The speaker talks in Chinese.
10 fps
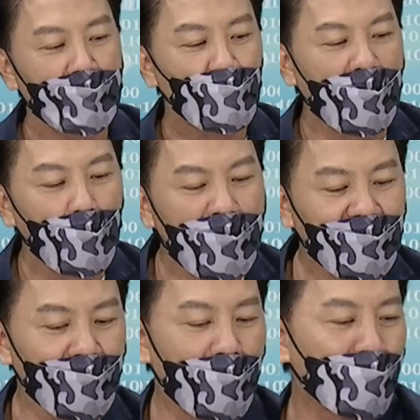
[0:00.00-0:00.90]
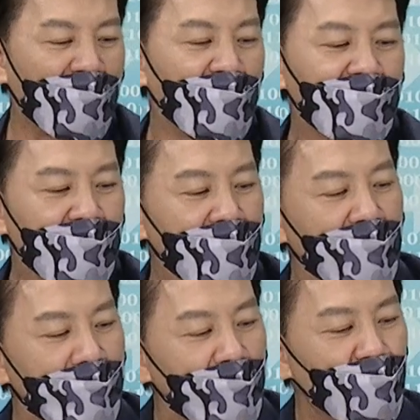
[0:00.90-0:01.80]
所以为什么百分之
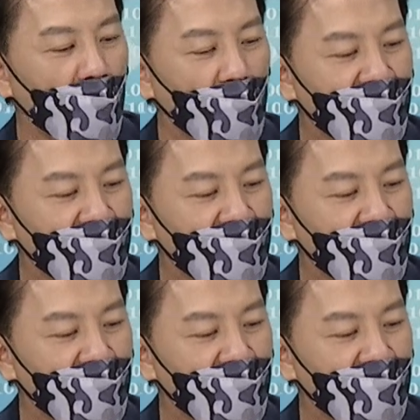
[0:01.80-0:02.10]
九